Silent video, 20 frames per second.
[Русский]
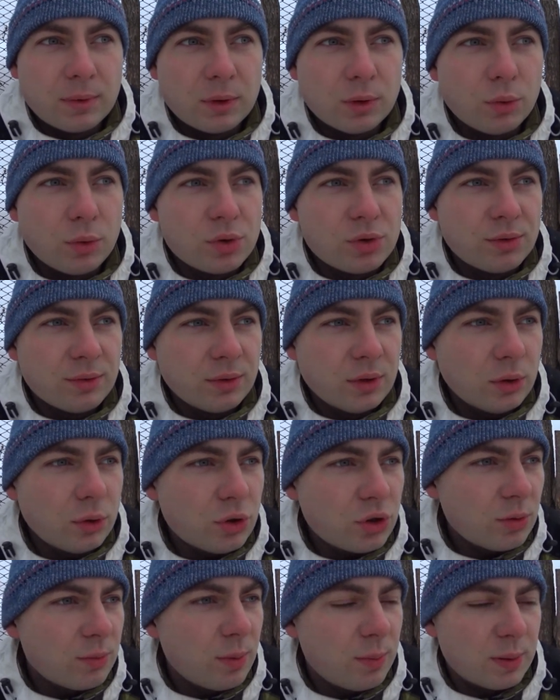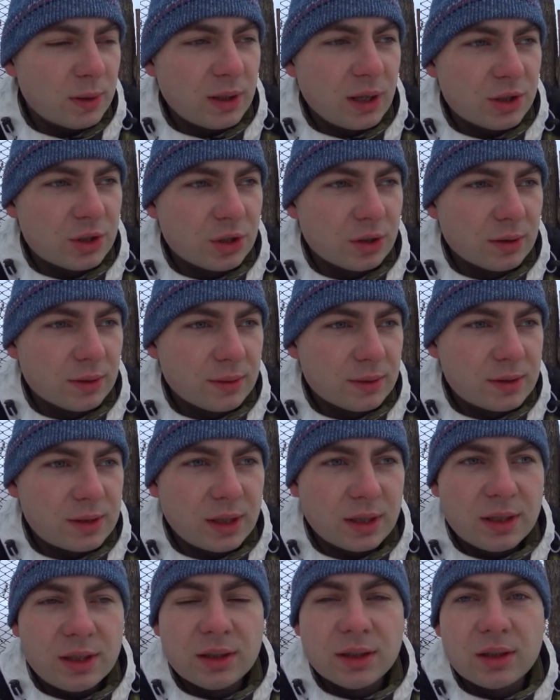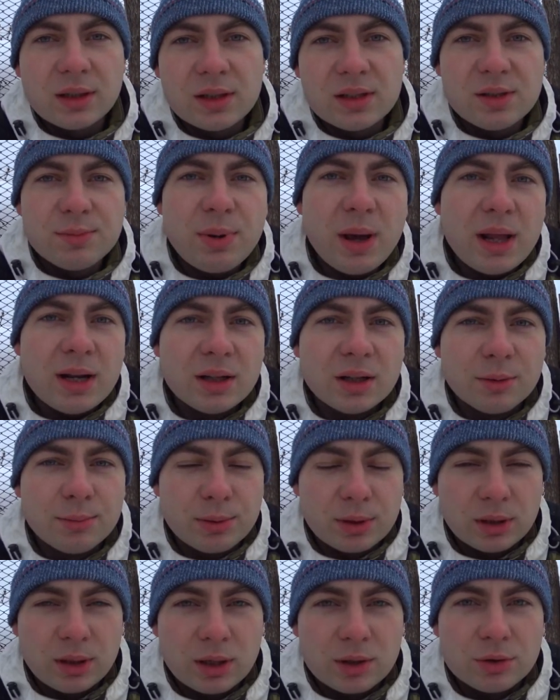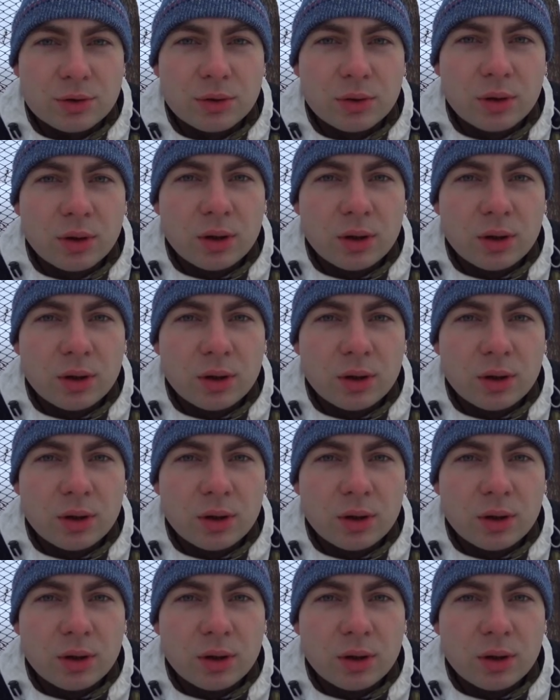то есть не то чтобы продажа, скотина для себя или на продажу.